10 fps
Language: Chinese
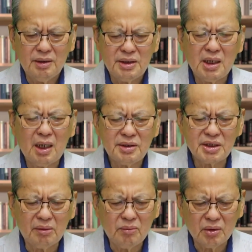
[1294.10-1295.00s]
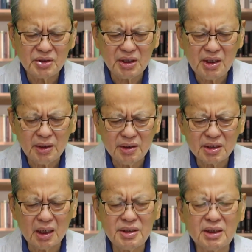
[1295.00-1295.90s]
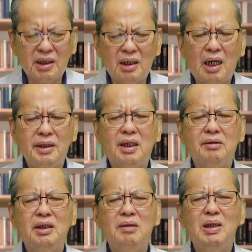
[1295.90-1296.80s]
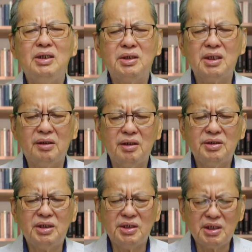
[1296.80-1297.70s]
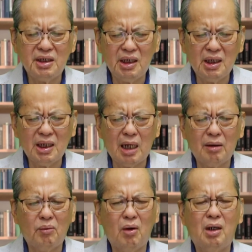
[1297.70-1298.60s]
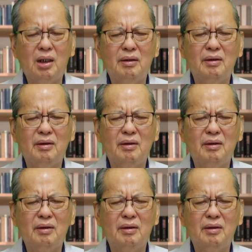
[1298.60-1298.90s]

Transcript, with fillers: 亲爱的神，我今天再次的来到你面前，谢谢你让我